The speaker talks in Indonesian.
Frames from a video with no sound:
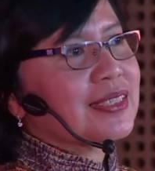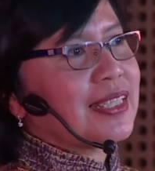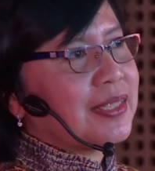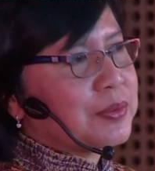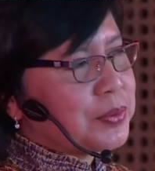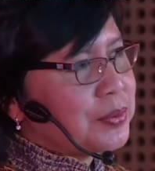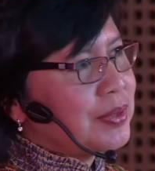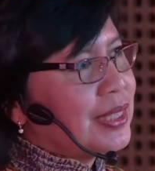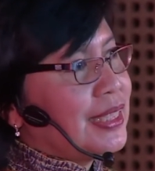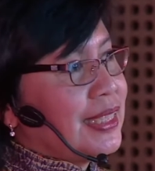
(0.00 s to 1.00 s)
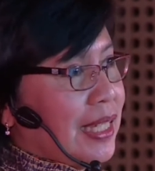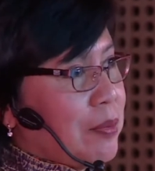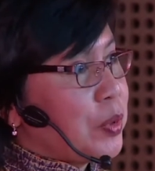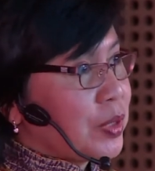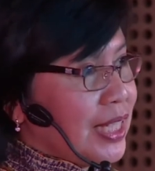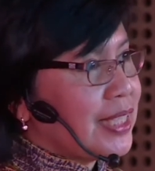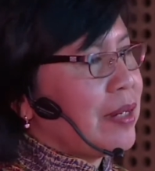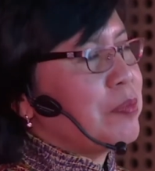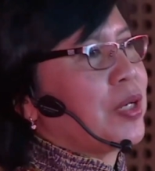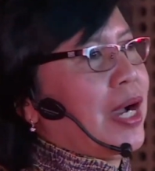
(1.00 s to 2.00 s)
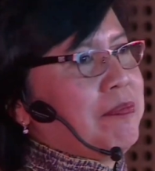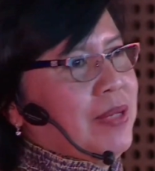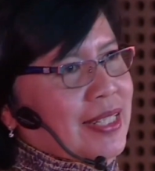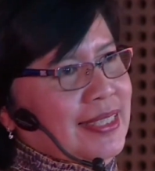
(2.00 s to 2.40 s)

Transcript: satu nyamuknya nyamuk apa.